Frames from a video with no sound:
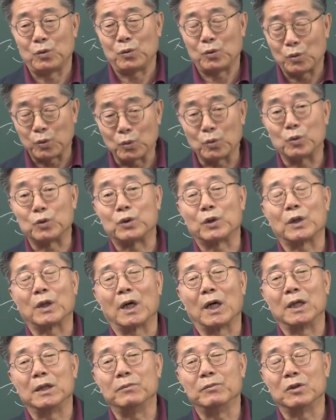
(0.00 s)
중국
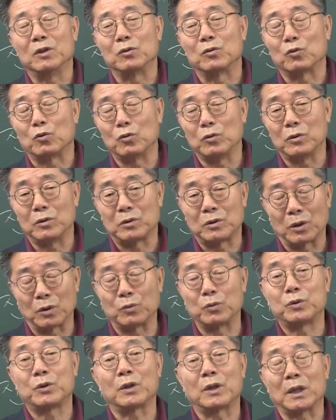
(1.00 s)
철학 아니면
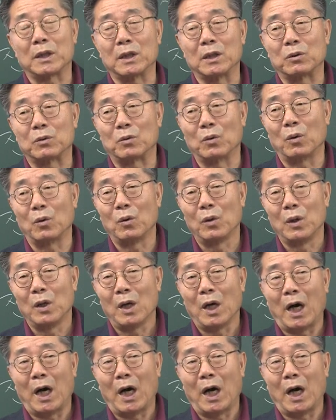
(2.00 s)
서구 철학이 있고,